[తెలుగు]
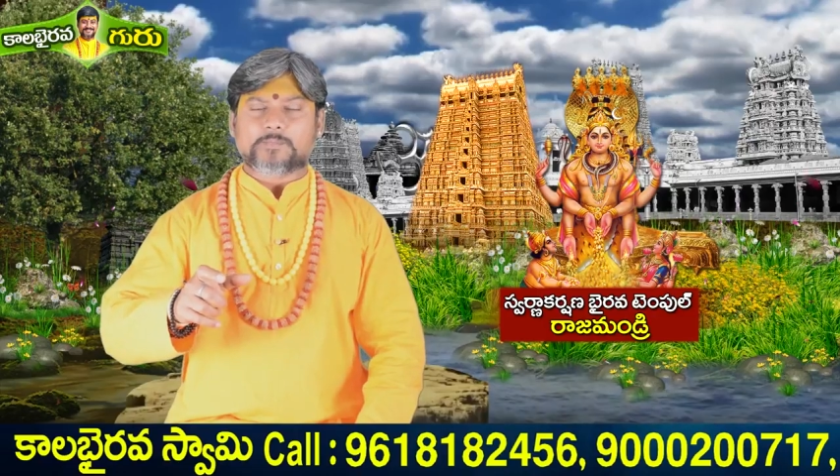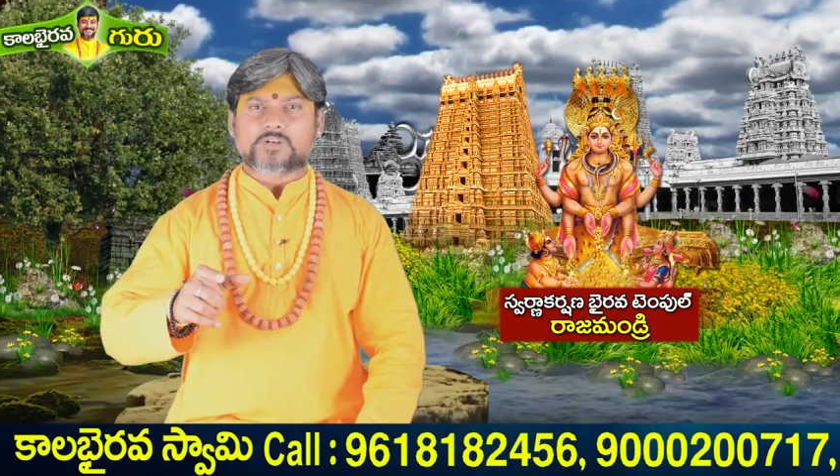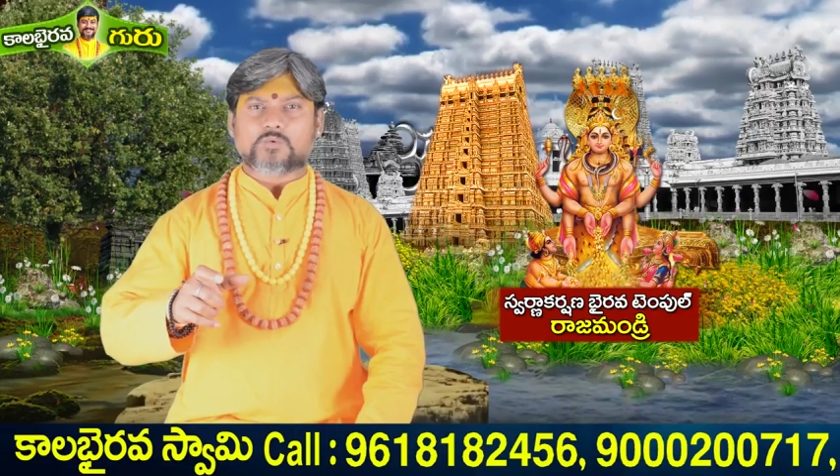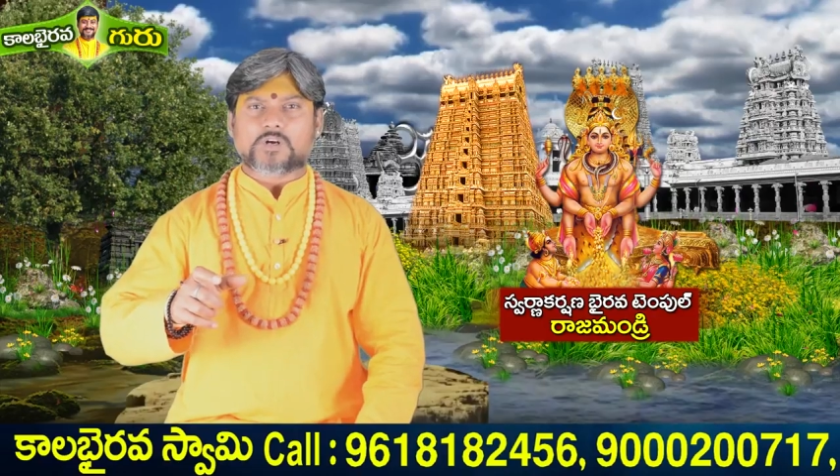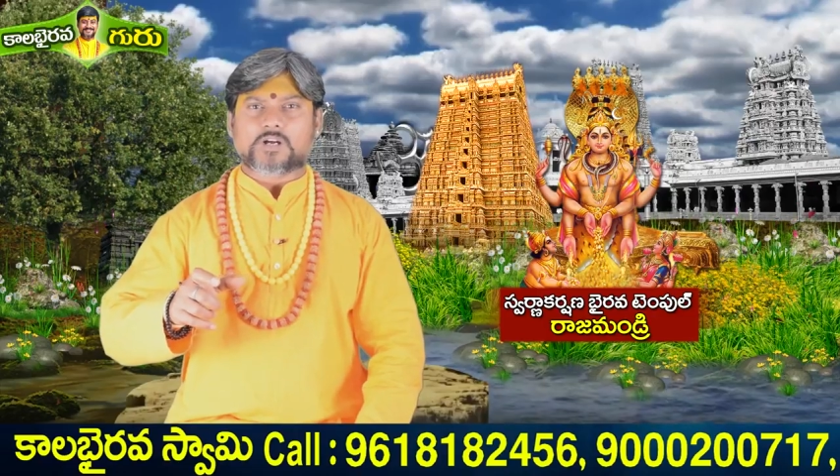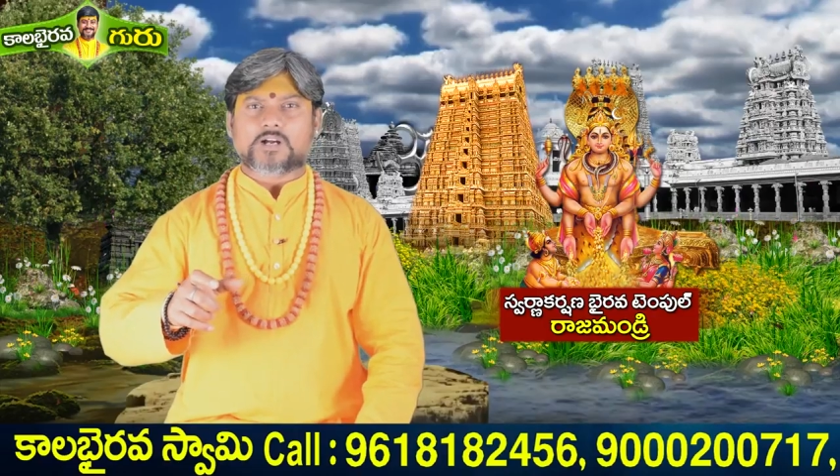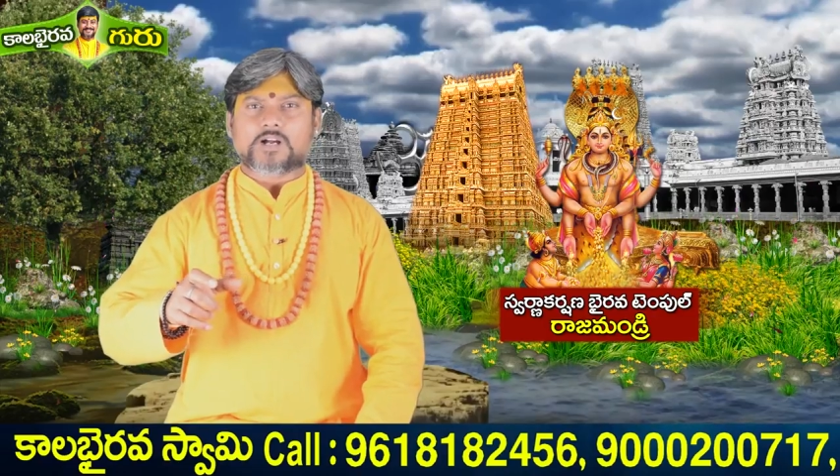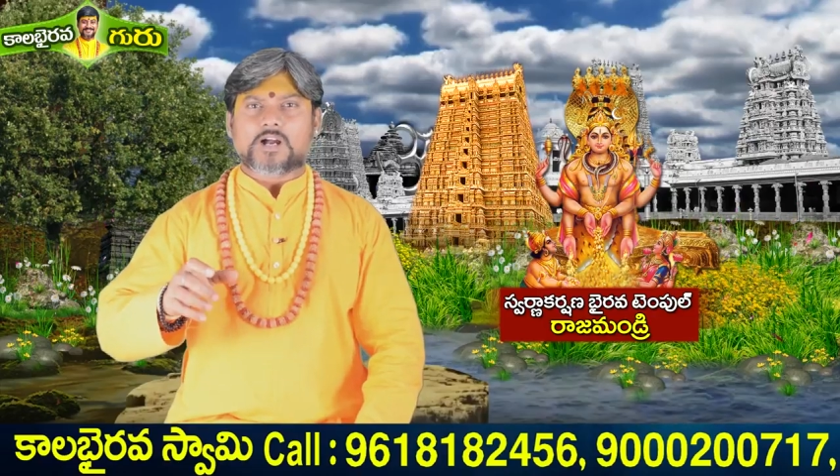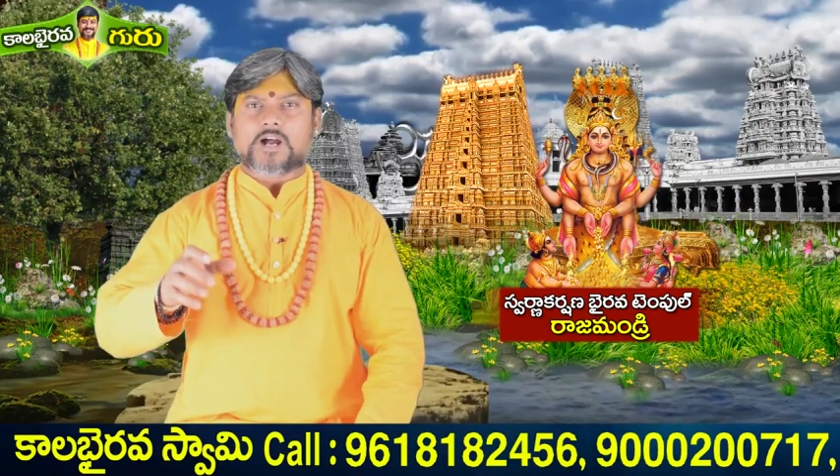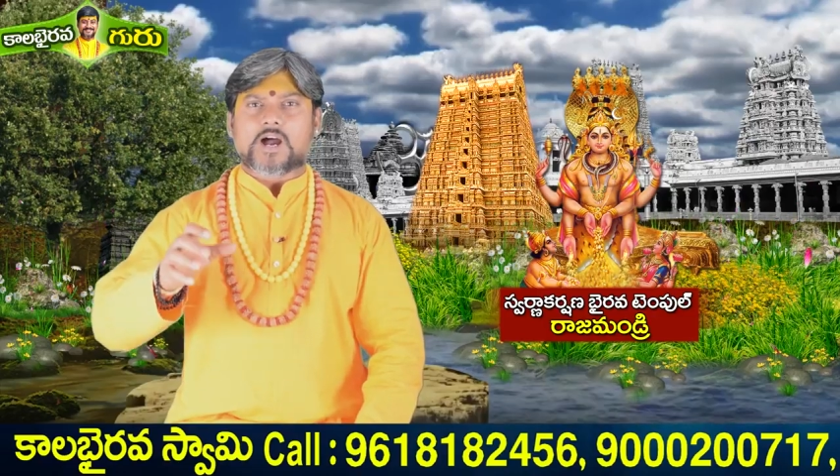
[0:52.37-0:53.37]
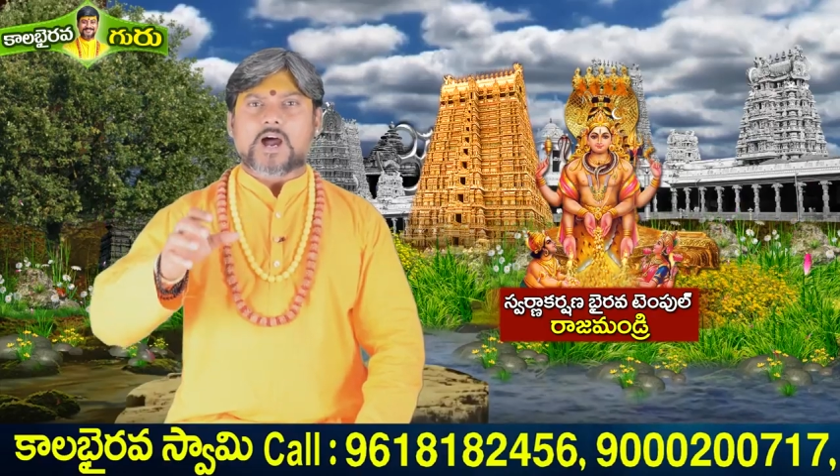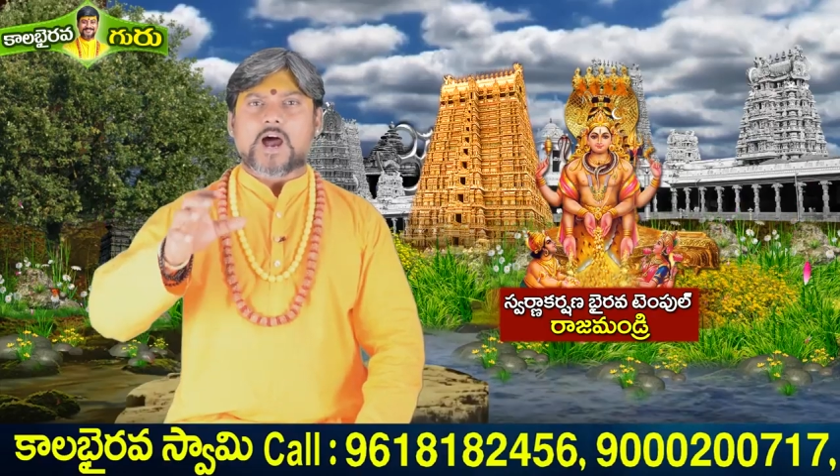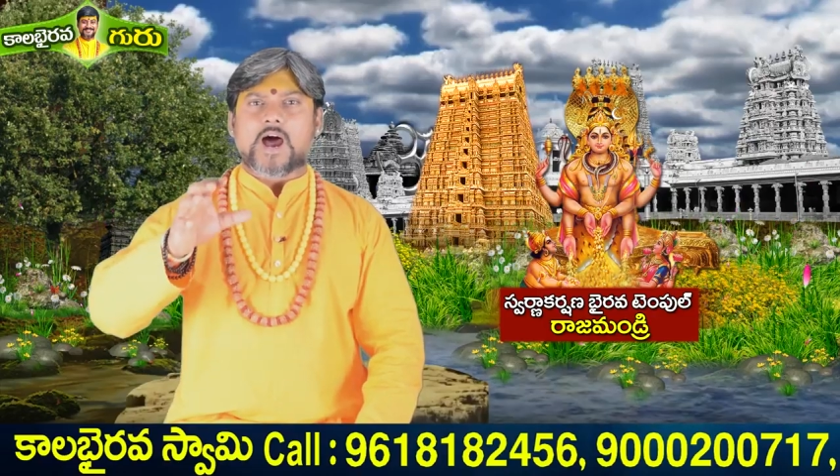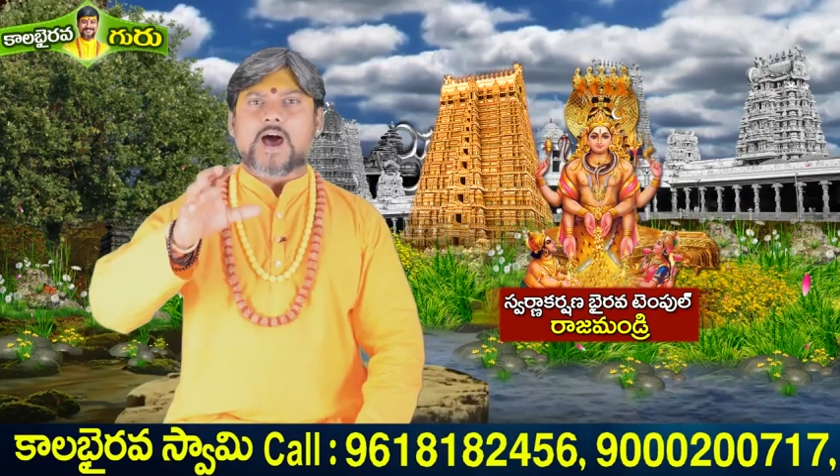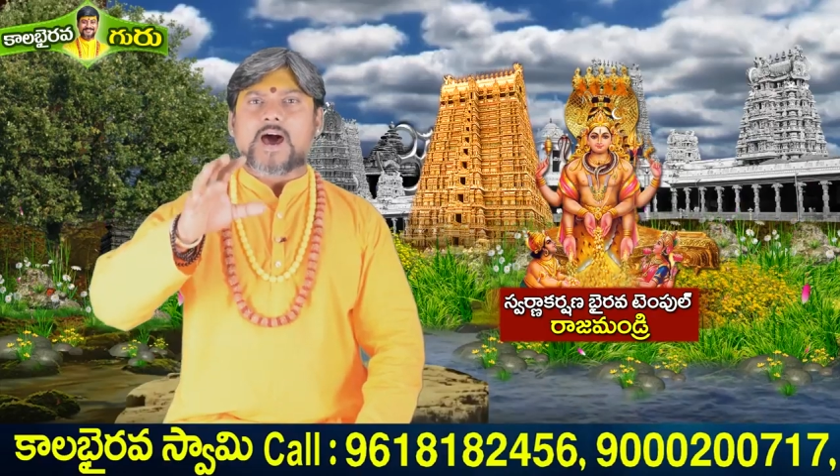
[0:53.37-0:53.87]
మనకు ఒక
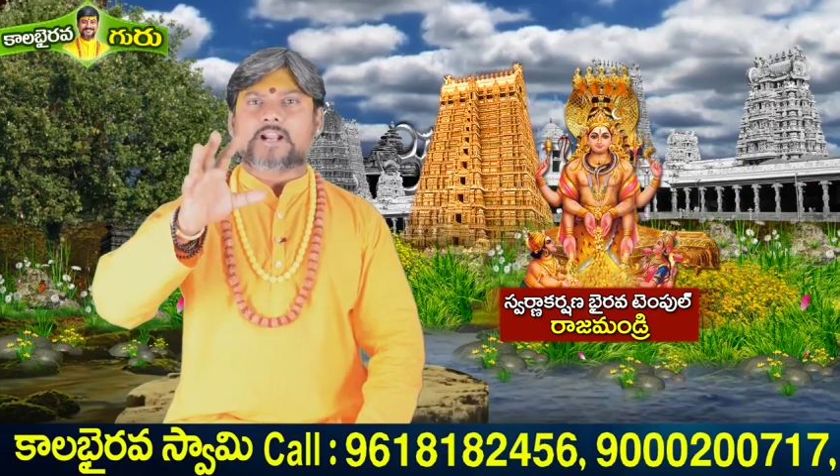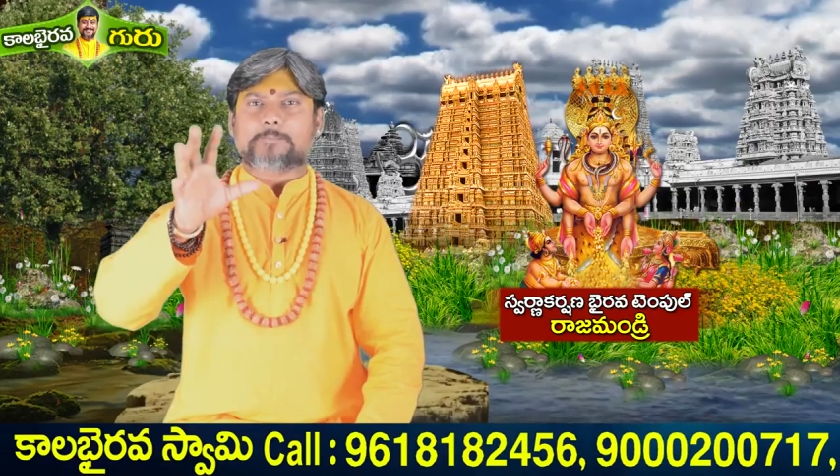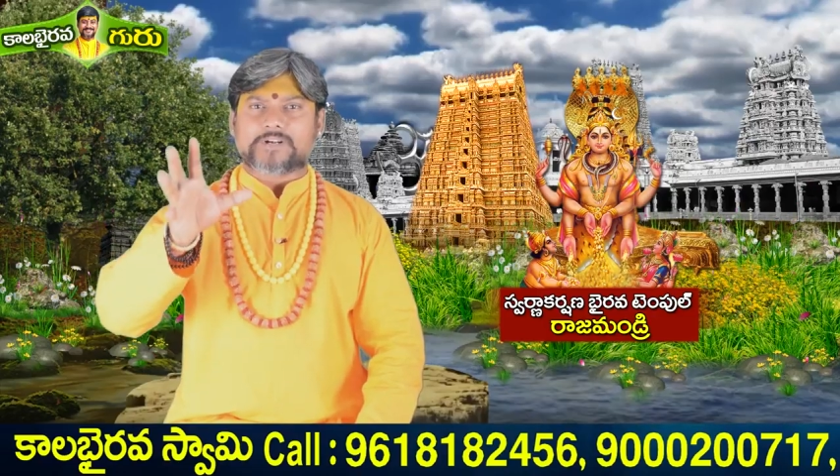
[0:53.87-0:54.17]
ఆహార